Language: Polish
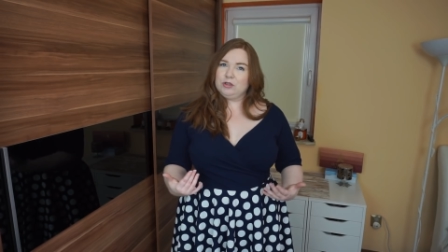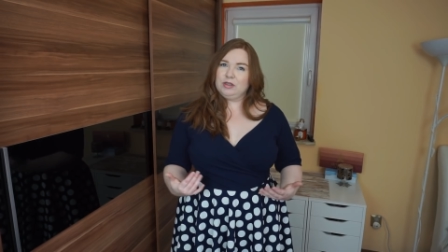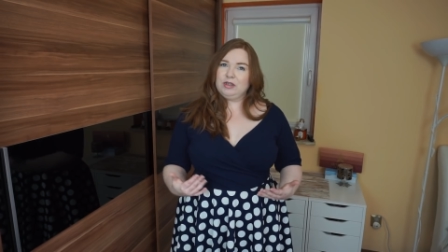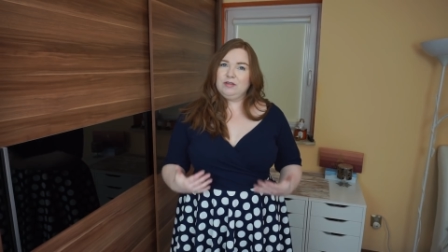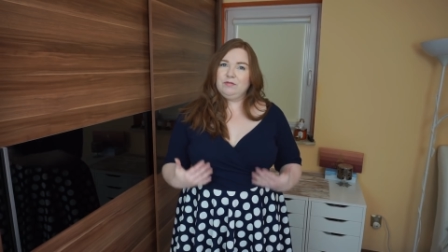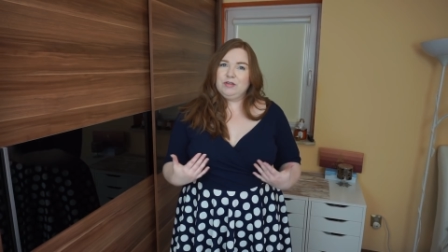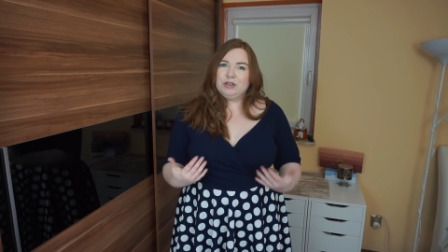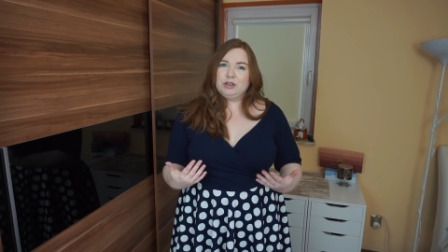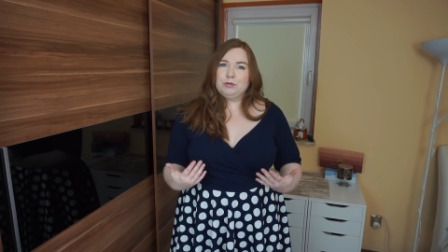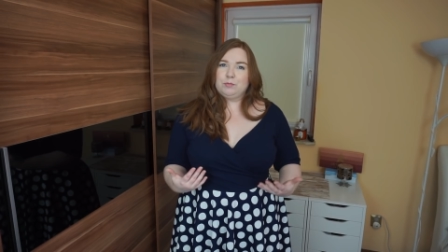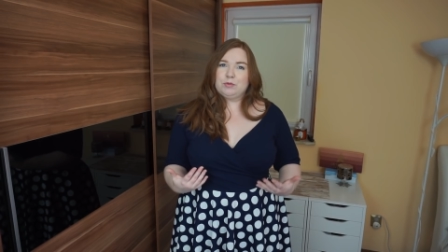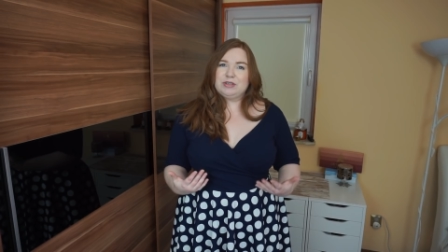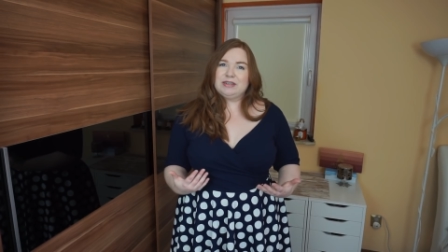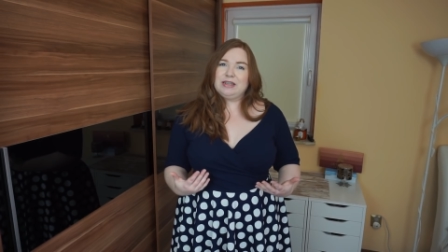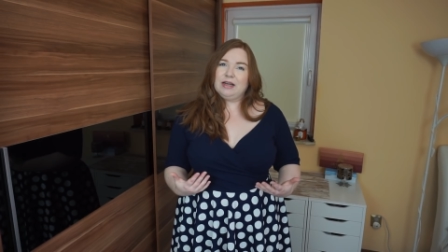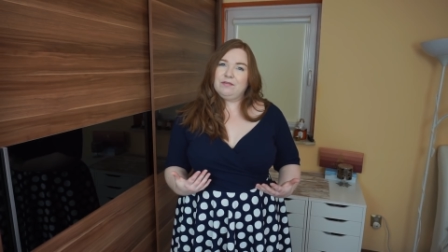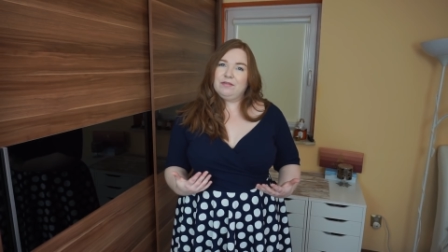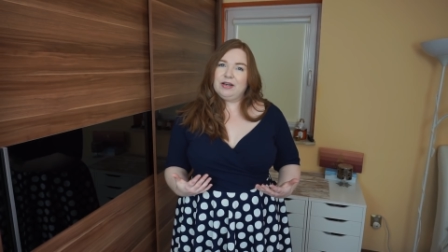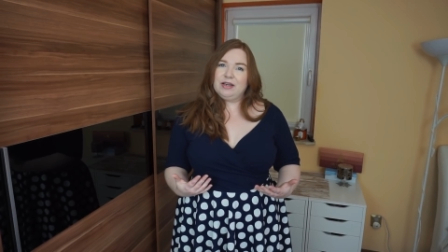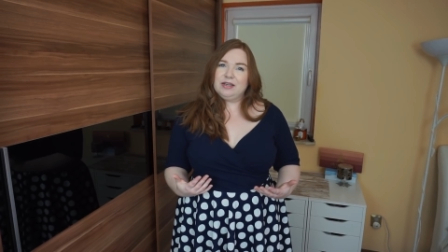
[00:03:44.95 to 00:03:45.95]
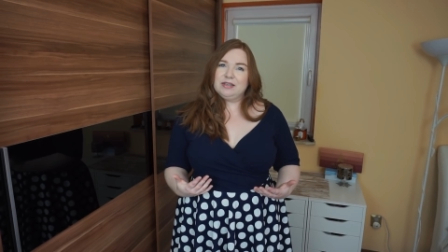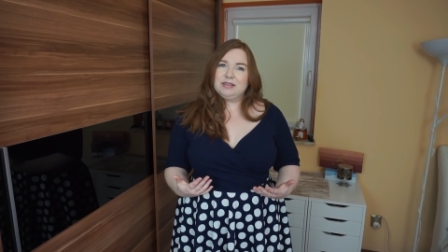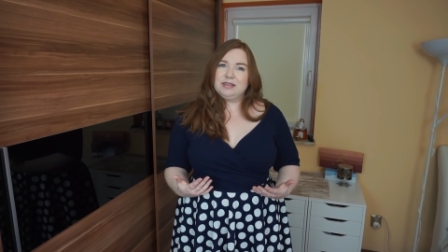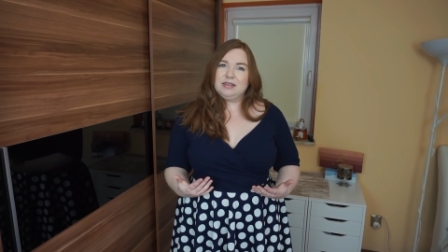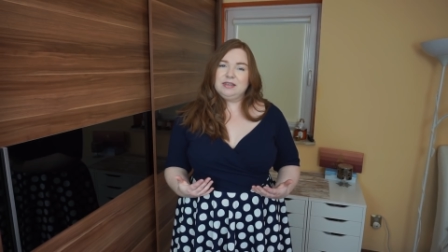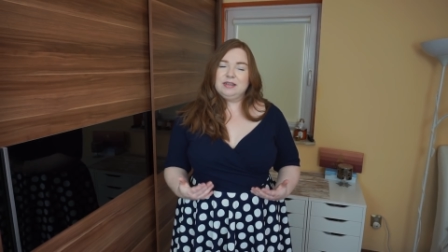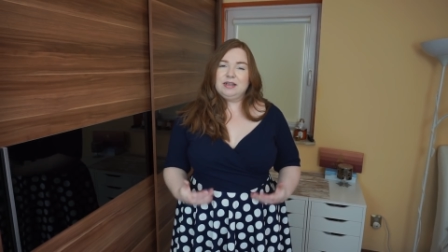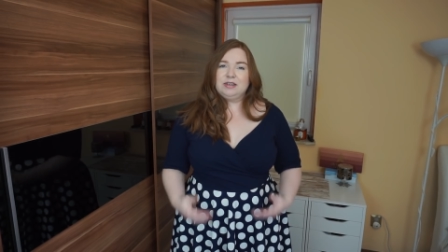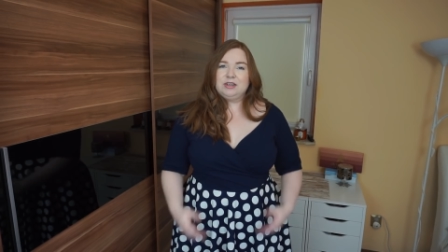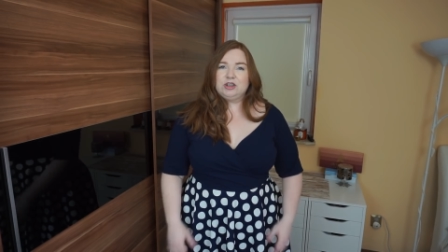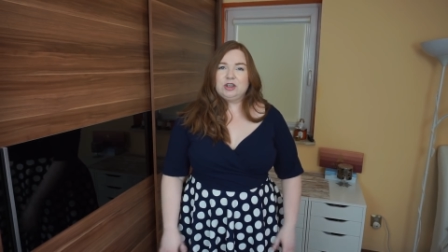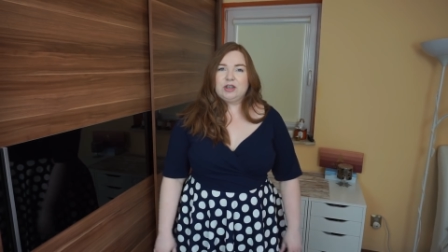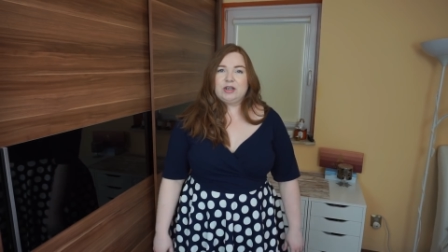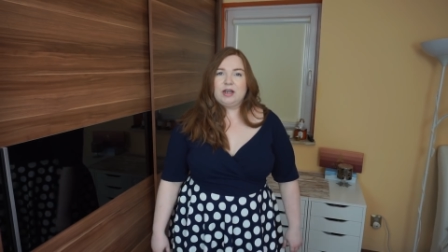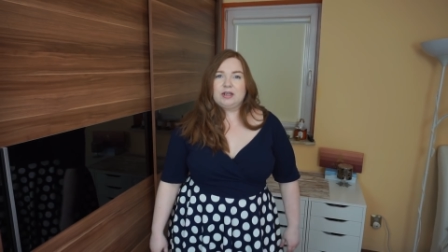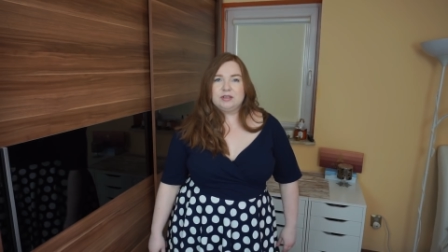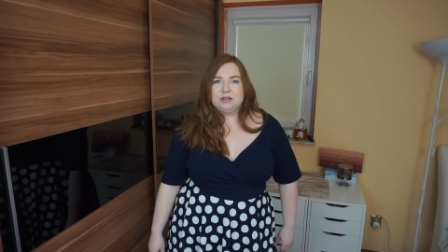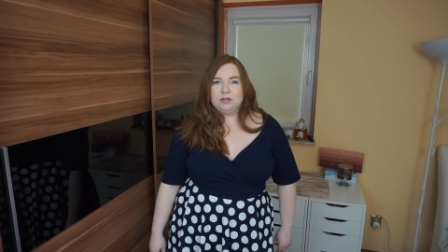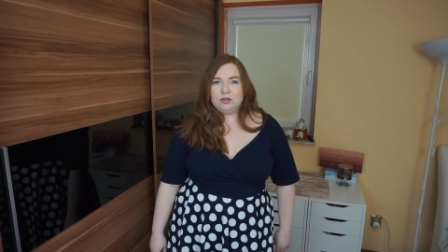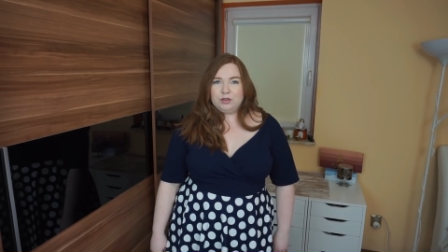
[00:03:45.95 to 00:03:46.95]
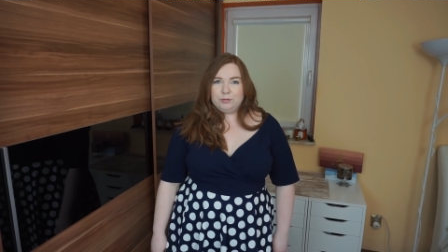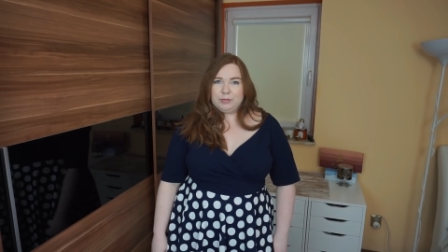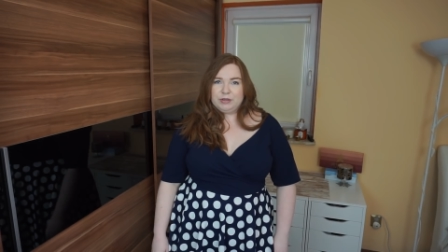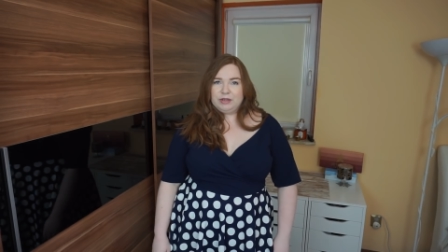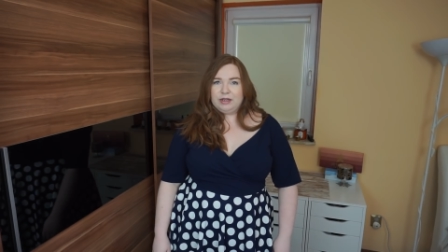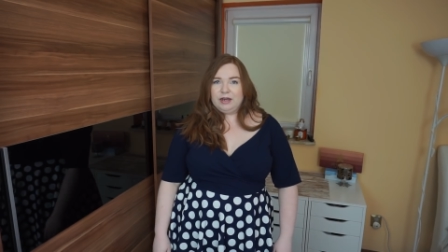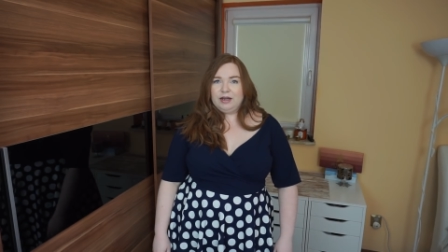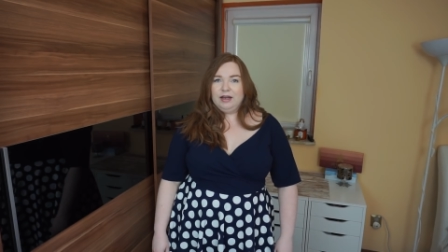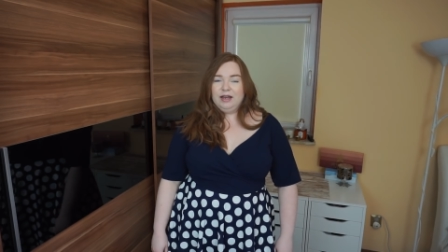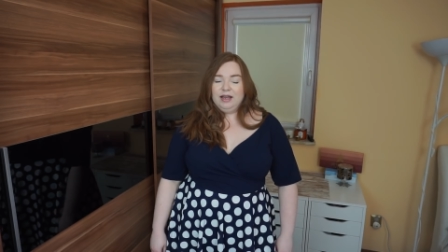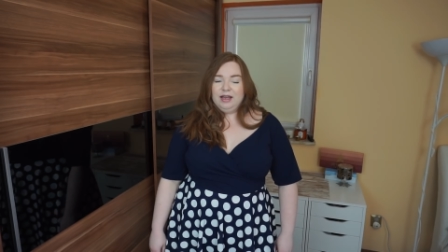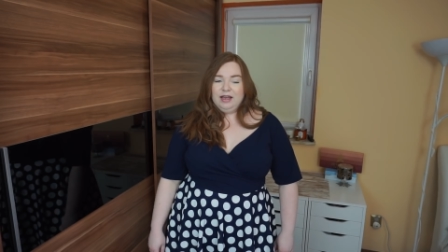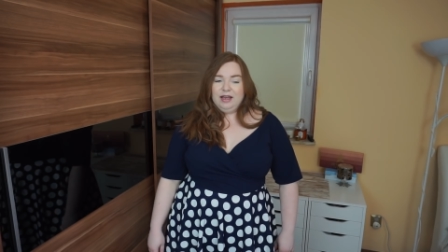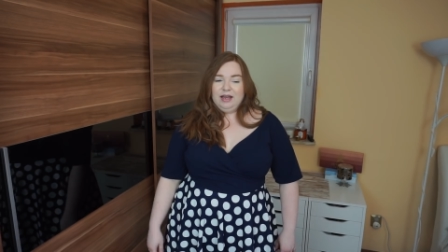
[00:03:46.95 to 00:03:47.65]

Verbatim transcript: i wiecie, postawa jest inna niż tak jak stoimy na,